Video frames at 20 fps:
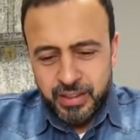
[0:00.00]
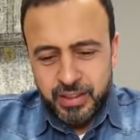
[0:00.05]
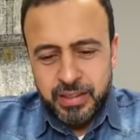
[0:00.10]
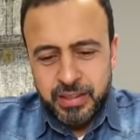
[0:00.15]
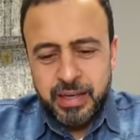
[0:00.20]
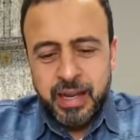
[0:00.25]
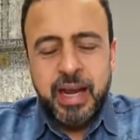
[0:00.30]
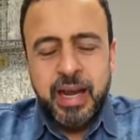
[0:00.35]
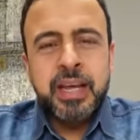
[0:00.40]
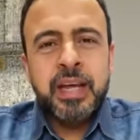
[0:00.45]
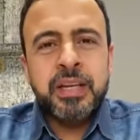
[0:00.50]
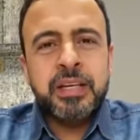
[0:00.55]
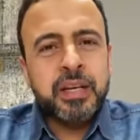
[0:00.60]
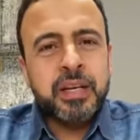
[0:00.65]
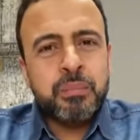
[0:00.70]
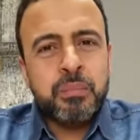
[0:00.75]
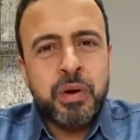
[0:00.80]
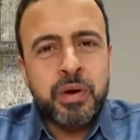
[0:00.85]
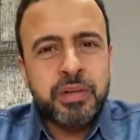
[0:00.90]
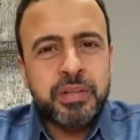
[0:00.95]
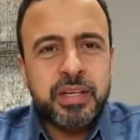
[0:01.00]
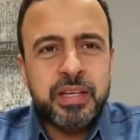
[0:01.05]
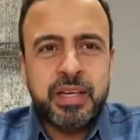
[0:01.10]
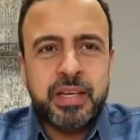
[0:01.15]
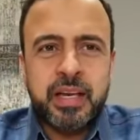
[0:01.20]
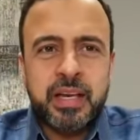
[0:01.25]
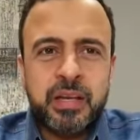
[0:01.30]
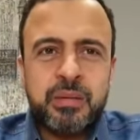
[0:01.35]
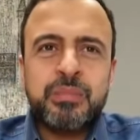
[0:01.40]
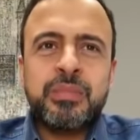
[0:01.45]
الحقيقة أنا لما قريت
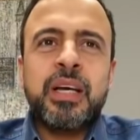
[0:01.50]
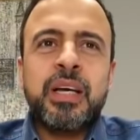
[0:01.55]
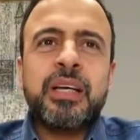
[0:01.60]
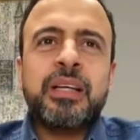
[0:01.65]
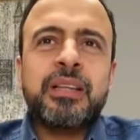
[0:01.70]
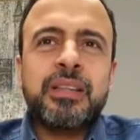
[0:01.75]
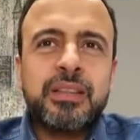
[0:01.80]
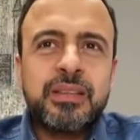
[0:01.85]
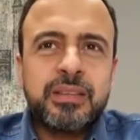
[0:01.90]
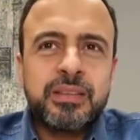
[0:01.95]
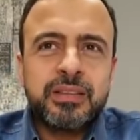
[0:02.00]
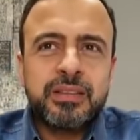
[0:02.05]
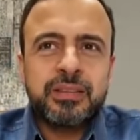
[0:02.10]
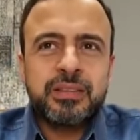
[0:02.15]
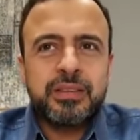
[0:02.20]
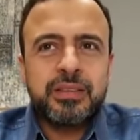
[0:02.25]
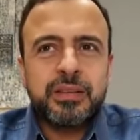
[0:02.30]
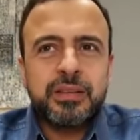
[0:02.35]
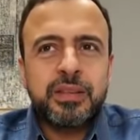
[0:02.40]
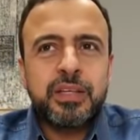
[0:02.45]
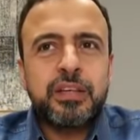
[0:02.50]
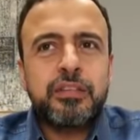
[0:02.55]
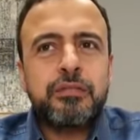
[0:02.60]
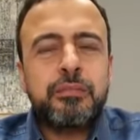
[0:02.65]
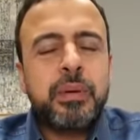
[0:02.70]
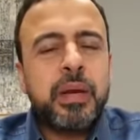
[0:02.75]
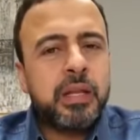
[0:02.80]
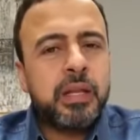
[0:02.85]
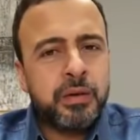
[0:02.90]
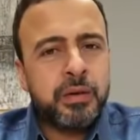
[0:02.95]
الكلام ده جه في
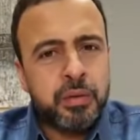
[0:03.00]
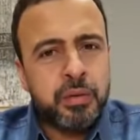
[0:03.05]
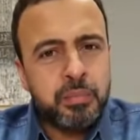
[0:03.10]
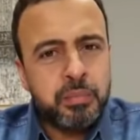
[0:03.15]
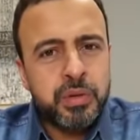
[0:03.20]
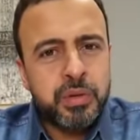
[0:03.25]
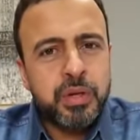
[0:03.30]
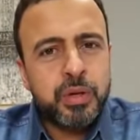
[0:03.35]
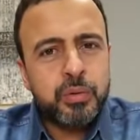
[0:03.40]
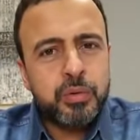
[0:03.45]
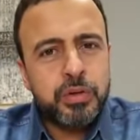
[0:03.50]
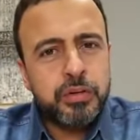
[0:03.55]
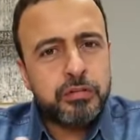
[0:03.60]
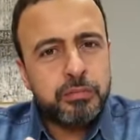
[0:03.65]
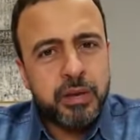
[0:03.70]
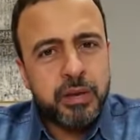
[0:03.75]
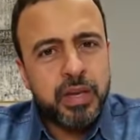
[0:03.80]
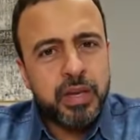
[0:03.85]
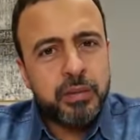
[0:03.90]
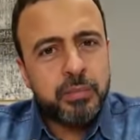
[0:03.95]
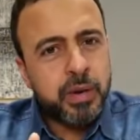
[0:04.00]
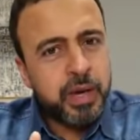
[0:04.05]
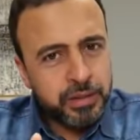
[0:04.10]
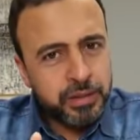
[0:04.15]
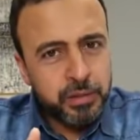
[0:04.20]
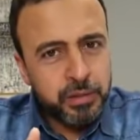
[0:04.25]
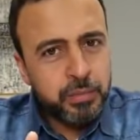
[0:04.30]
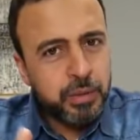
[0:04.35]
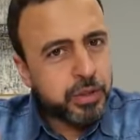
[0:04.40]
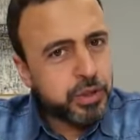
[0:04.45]
بالي يا ربنا وجه في بالي
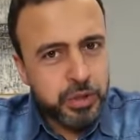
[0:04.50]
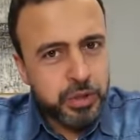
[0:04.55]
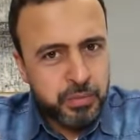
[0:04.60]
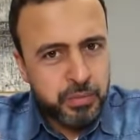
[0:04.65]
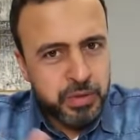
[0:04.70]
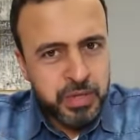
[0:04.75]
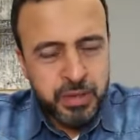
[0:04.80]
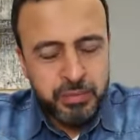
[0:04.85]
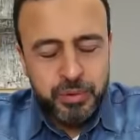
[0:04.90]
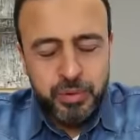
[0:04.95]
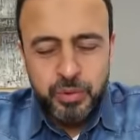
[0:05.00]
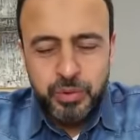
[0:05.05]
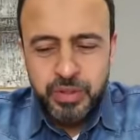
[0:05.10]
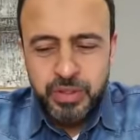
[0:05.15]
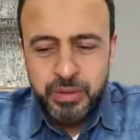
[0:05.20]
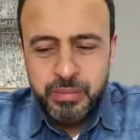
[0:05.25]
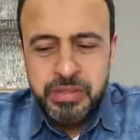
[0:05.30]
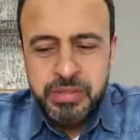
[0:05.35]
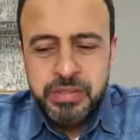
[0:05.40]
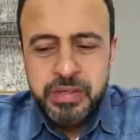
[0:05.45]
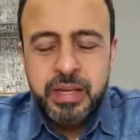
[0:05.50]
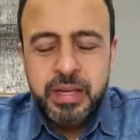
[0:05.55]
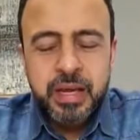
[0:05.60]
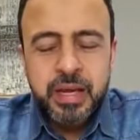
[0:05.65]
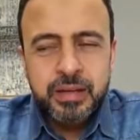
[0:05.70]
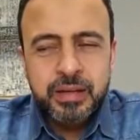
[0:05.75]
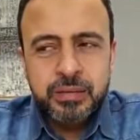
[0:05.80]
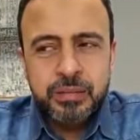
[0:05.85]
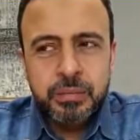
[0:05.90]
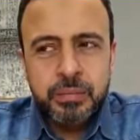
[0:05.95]
بعض البشر بيعملوا كده بس
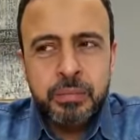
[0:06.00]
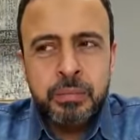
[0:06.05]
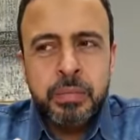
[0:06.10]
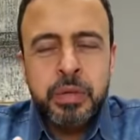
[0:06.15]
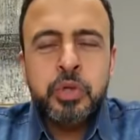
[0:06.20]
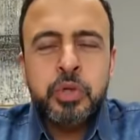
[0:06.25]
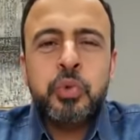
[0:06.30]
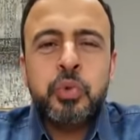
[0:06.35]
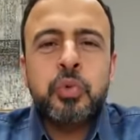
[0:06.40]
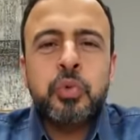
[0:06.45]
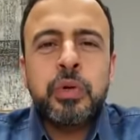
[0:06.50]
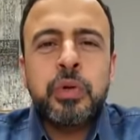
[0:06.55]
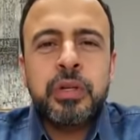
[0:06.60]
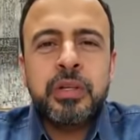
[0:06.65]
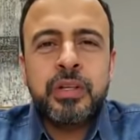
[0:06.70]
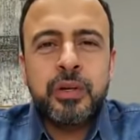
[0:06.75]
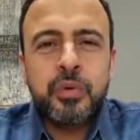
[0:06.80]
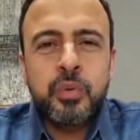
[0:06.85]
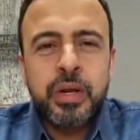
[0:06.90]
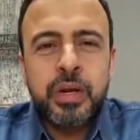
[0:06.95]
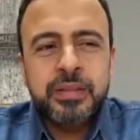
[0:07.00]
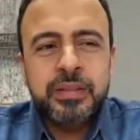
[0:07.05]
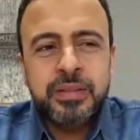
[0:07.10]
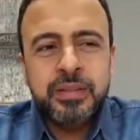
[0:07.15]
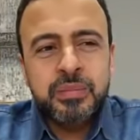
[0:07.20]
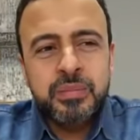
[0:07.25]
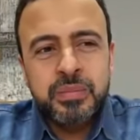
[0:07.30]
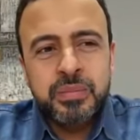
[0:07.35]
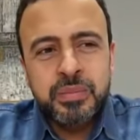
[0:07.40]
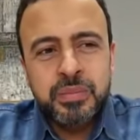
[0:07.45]
أنا مشغول
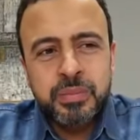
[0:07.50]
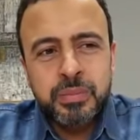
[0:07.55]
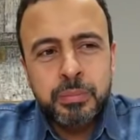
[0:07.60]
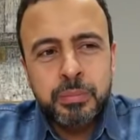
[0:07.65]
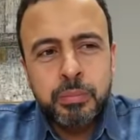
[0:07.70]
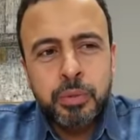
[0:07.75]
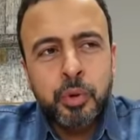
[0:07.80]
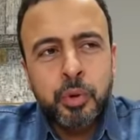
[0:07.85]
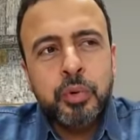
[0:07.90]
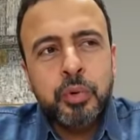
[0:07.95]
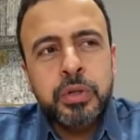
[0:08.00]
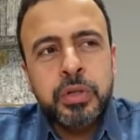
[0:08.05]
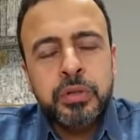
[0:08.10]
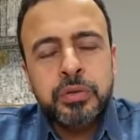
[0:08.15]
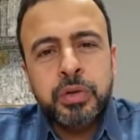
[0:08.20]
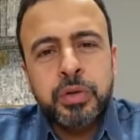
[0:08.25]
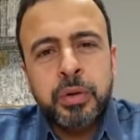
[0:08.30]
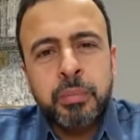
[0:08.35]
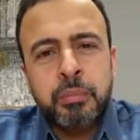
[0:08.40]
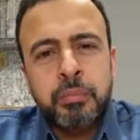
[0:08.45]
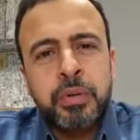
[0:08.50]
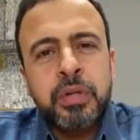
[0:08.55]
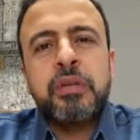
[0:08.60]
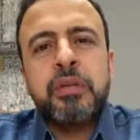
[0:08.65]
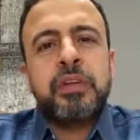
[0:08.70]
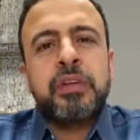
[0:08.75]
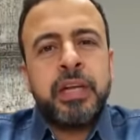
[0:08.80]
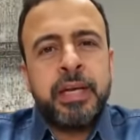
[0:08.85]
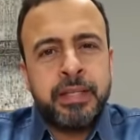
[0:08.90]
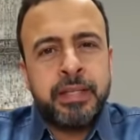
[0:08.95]
دلوقتي برؤية ربنا
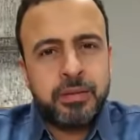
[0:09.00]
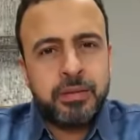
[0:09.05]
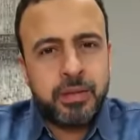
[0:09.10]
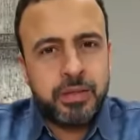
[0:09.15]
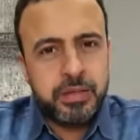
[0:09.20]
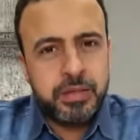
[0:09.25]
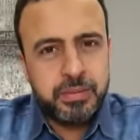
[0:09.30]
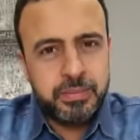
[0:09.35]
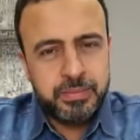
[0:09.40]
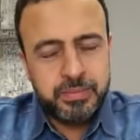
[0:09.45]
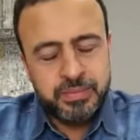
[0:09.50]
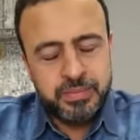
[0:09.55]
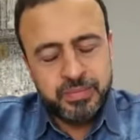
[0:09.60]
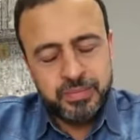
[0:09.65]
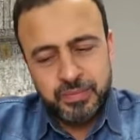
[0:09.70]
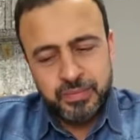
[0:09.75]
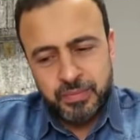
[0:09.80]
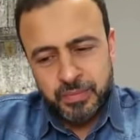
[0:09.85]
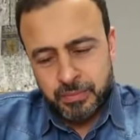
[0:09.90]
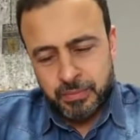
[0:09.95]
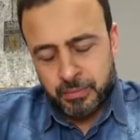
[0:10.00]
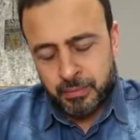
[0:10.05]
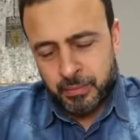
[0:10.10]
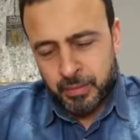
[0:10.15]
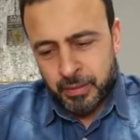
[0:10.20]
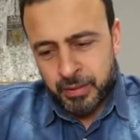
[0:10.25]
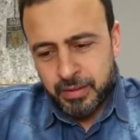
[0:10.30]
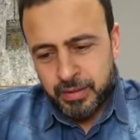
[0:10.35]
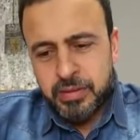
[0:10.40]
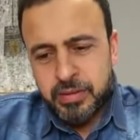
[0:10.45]
في الحتة دي
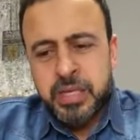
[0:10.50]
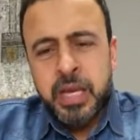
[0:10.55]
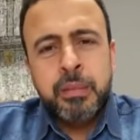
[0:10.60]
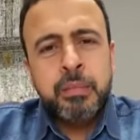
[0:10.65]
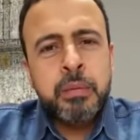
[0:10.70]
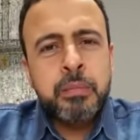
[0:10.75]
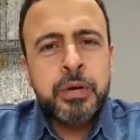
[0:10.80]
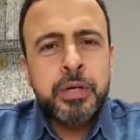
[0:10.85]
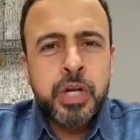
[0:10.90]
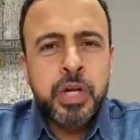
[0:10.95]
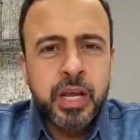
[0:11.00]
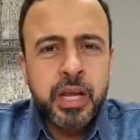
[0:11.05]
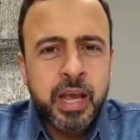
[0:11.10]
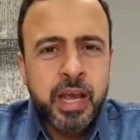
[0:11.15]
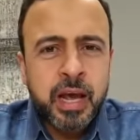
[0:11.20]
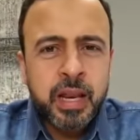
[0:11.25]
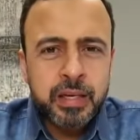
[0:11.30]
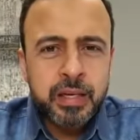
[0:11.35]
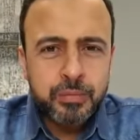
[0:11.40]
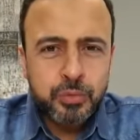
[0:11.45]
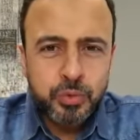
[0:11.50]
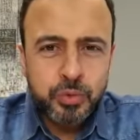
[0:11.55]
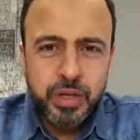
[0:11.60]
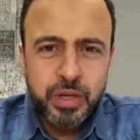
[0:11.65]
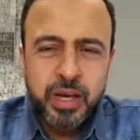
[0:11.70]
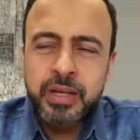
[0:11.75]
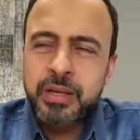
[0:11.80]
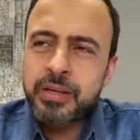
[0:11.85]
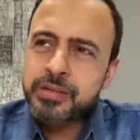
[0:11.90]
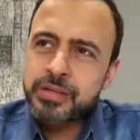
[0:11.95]
زي ما المشايخ
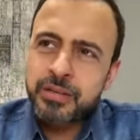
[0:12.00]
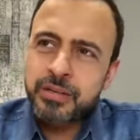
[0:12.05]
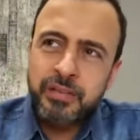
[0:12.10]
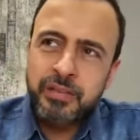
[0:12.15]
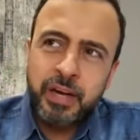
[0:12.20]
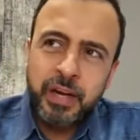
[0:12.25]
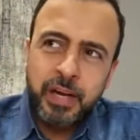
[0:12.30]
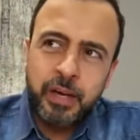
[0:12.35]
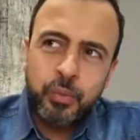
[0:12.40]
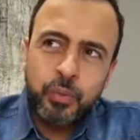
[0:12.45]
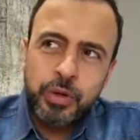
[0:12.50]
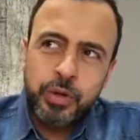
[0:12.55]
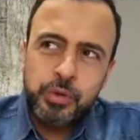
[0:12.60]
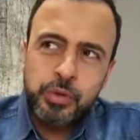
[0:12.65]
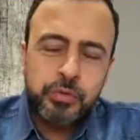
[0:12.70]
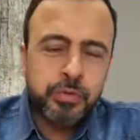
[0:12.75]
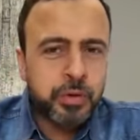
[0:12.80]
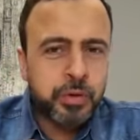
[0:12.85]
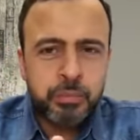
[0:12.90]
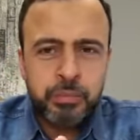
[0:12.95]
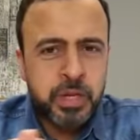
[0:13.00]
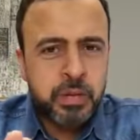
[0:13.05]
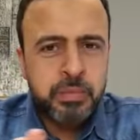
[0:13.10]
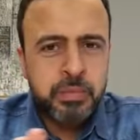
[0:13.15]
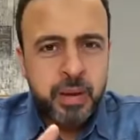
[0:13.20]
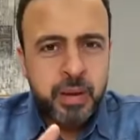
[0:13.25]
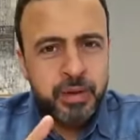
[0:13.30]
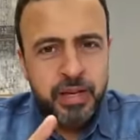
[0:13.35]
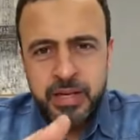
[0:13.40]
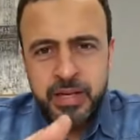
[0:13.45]
علمونا أي صفة حلوة شوف ربنا
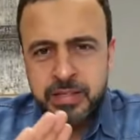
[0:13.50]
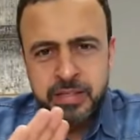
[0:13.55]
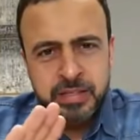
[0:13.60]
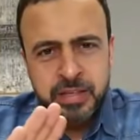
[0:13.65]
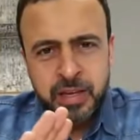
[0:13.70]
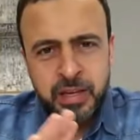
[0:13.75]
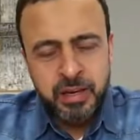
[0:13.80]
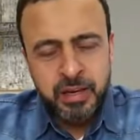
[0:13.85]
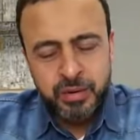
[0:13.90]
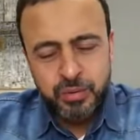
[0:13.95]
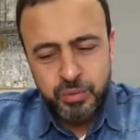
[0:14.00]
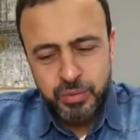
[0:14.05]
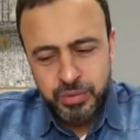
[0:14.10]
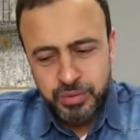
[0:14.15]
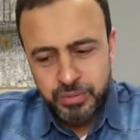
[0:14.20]
بيعملها إزاي الأول